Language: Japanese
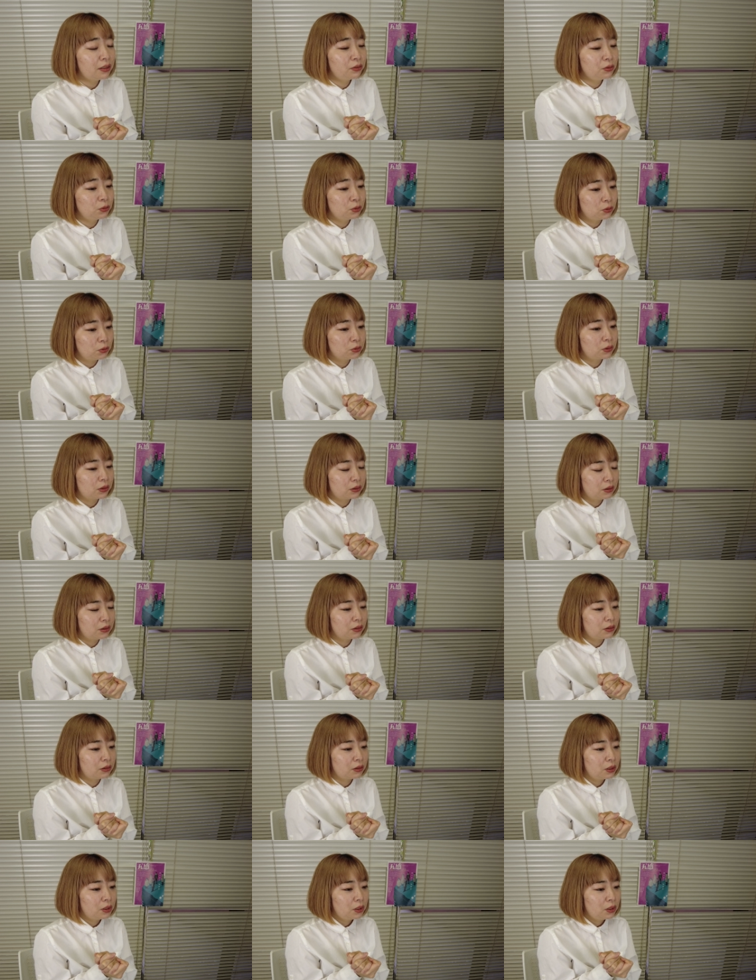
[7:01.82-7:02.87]
れるというか
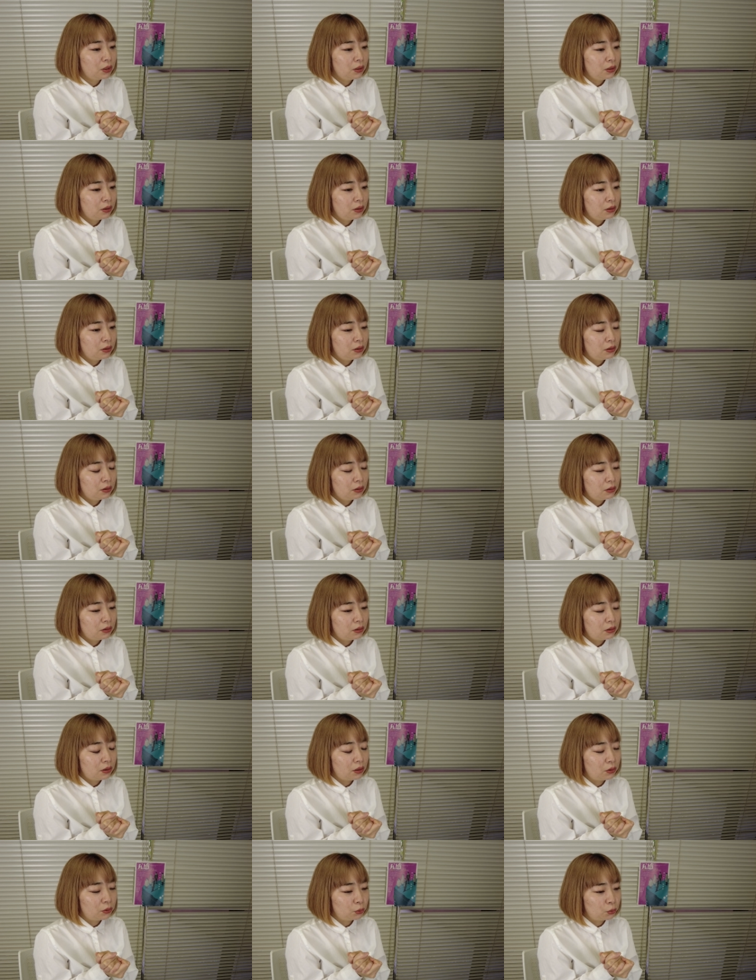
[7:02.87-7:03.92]
ね、
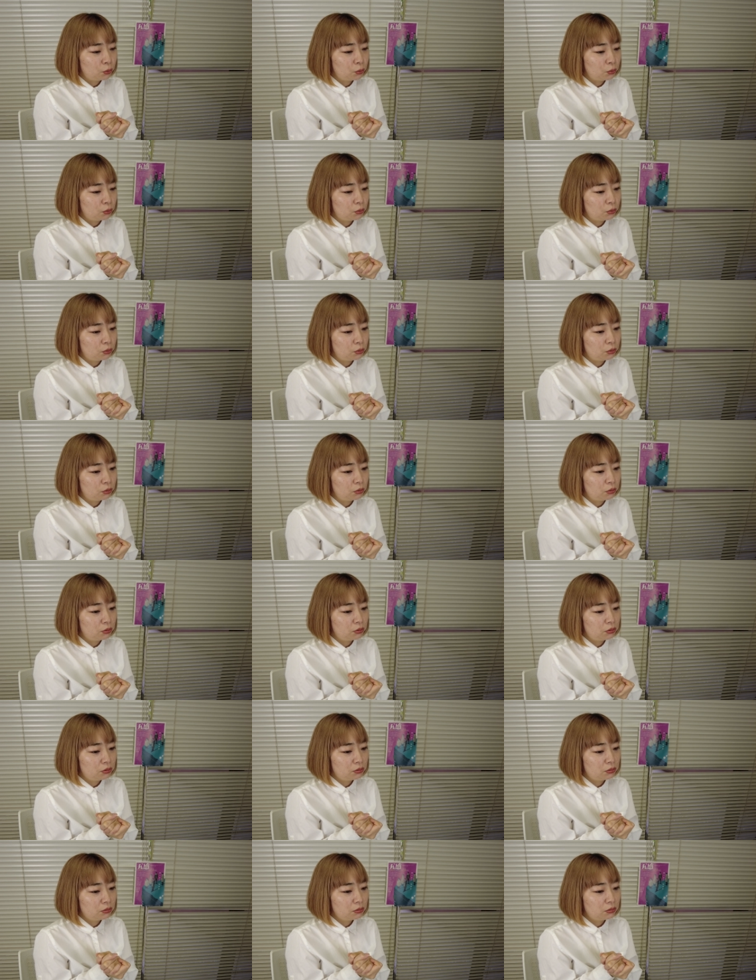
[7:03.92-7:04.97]
あ
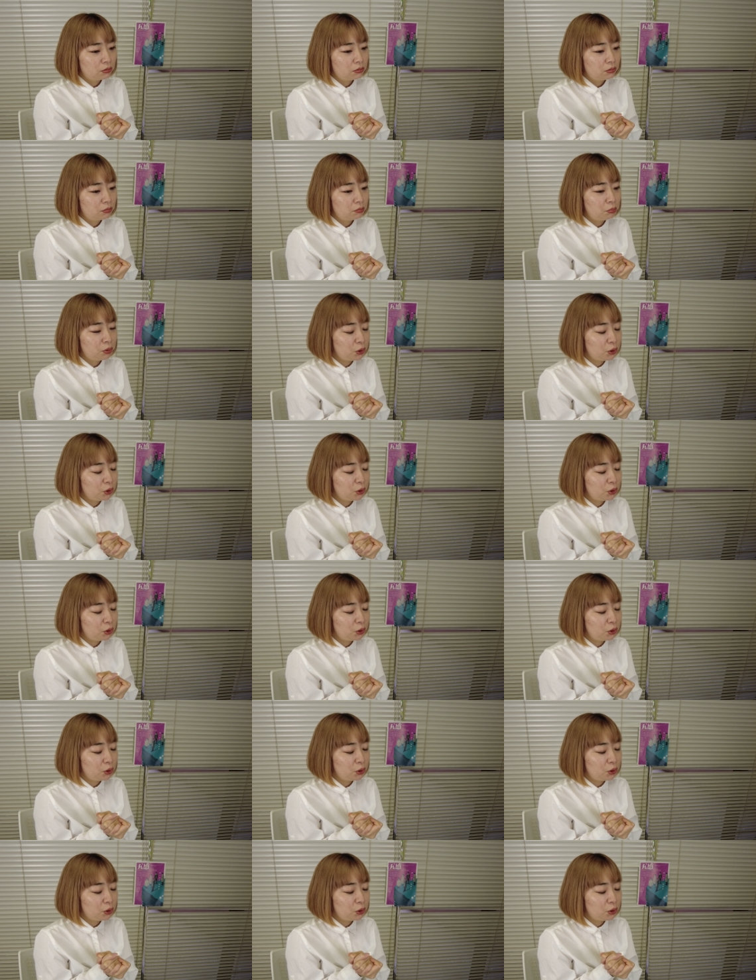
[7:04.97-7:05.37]
のー、